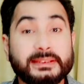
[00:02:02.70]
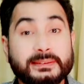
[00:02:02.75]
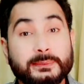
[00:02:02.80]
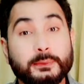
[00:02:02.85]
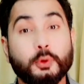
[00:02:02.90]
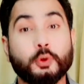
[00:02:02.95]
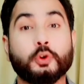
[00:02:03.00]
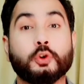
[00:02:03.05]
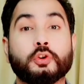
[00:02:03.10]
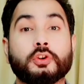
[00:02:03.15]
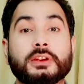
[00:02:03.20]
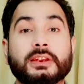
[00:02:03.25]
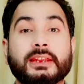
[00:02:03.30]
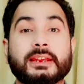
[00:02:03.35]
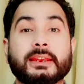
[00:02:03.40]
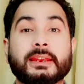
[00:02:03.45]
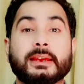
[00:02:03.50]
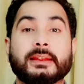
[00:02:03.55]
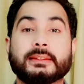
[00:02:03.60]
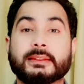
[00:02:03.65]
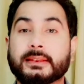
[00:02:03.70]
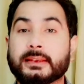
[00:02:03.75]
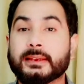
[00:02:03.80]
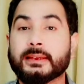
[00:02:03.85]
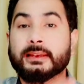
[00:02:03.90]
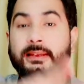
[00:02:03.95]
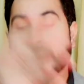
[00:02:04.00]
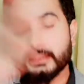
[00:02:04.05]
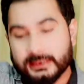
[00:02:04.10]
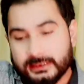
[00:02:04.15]
लोगों को लेके आते हैं
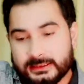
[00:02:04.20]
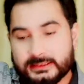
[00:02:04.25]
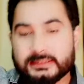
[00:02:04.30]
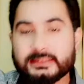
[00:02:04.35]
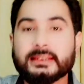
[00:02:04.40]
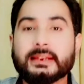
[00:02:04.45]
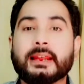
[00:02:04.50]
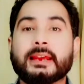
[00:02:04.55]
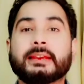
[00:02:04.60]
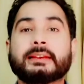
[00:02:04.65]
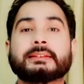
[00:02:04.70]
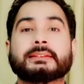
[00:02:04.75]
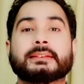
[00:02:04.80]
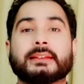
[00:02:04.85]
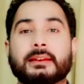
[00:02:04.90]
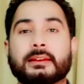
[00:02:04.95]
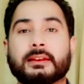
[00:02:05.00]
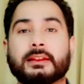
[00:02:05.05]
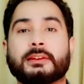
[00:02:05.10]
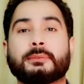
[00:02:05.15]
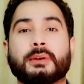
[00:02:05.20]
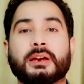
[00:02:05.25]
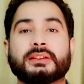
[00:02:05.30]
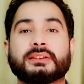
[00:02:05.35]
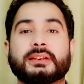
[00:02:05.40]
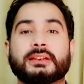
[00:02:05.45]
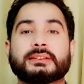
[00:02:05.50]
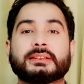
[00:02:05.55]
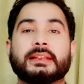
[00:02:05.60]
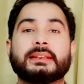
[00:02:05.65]
इस तरह एक सर्कल बन
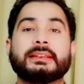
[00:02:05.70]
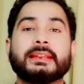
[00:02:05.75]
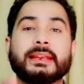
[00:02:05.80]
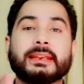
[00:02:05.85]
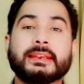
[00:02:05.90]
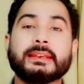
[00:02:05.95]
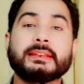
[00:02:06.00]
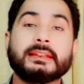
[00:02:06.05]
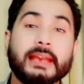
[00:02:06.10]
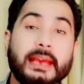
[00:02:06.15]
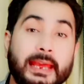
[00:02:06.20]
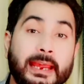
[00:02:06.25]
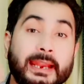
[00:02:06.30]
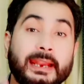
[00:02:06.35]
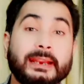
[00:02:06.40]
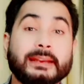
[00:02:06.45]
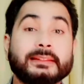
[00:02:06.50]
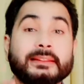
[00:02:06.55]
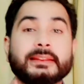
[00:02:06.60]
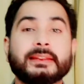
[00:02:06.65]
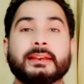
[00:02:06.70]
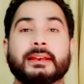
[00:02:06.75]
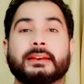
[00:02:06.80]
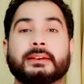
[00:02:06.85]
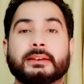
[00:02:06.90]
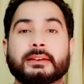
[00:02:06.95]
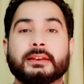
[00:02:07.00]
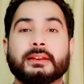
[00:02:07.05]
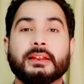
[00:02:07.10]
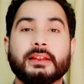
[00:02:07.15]
जाता है लेकिन एट दी एंड
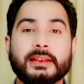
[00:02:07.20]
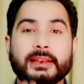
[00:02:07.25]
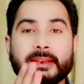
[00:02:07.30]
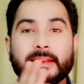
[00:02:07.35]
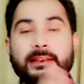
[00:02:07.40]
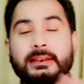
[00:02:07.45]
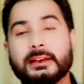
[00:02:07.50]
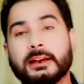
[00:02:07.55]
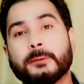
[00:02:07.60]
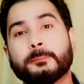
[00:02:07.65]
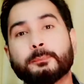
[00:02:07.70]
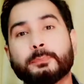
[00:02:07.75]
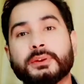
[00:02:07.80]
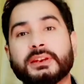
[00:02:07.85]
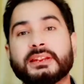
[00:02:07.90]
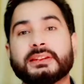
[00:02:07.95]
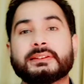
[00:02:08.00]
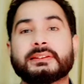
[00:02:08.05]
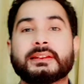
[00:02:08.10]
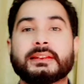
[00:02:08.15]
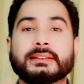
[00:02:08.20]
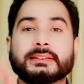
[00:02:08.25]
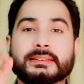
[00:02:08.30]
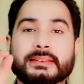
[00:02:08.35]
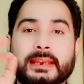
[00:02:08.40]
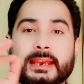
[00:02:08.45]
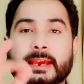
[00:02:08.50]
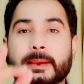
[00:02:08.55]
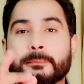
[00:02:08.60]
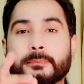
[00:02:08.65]
इन कंपनीज़ ने
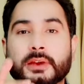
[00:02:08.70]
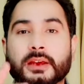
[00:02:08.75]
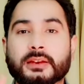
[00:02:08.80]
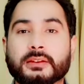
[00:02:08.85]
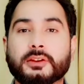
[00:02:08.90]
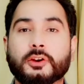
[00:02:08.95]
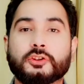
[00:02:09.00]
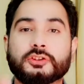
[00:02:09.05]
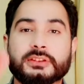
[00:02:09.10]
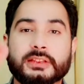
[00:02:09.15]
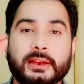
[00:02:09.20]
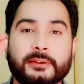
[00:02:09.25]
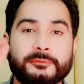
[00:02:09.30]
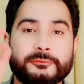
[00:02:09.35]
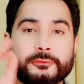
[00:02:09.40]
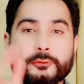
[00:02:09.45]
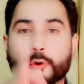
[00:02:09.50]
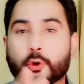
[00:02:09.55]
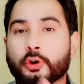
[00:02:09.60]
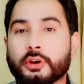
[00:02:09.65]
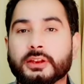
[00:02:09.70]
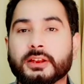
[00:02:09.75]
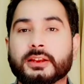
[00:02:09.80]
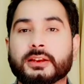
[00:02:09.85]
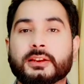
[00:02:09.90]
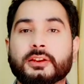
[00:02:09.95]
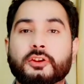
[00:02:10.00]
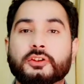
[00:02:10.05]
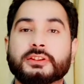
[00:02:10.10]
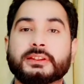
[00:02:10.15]
स्कैम करना होता है फ्रॉड करना
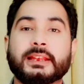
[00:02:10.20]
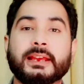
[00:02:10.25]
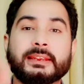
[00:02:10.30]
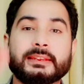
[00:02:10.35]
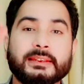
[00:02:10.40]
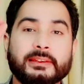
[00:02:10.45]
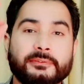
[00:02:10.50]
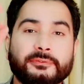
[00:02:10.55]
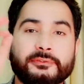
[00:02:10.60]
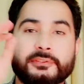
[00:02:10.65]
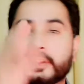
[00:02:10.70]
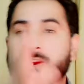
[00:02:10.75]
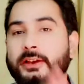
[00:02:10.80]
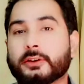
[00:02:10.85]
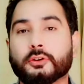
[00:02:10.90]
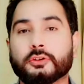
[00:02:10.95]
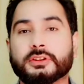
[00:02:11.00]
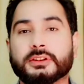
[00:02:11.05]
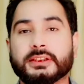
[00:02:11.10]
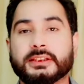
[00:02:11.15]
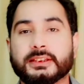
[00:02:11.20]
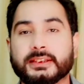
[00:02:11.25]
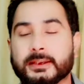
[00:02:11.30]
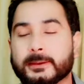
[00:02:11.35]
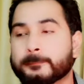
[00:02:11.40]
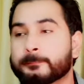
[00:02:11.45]
होता है ये फेक होती हैं